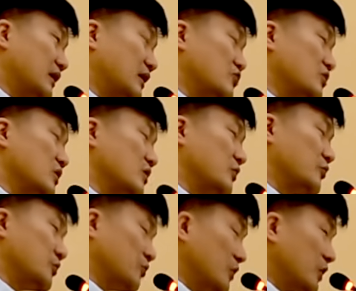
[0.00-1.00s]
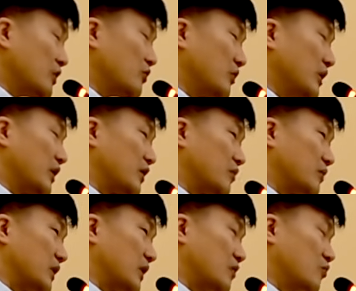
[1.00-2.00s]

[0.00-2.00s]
나중에 되면 분명히 후회할 겁니다.